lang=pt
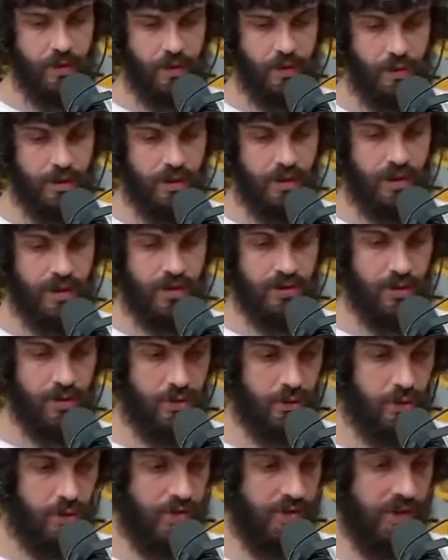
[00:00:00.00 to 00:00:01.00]
do Rio Grande do
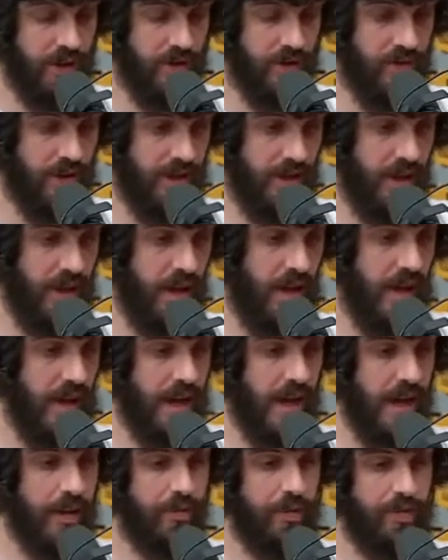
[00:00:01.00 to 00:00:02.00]
Sul e eu falei assim,
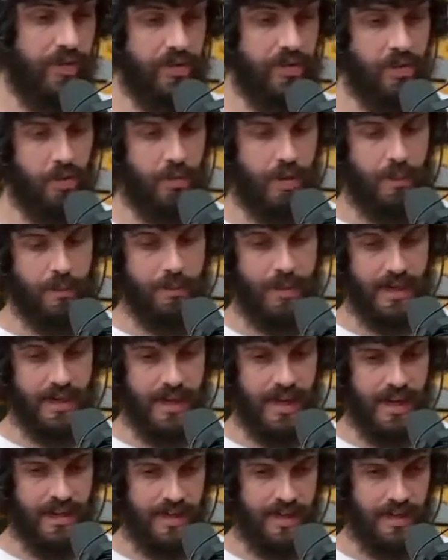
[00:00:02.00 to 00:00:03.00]
cara, eu vou fazer uma
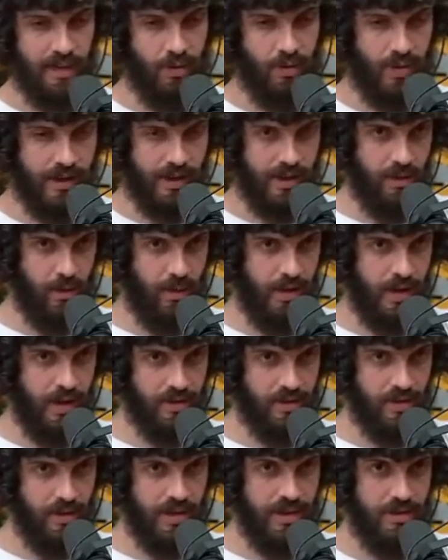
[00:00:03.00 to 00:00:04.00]
brincadeira com ele com
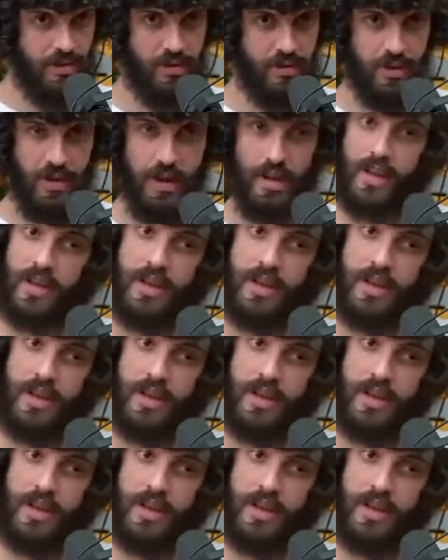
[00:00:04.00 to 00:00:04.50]
relação a isso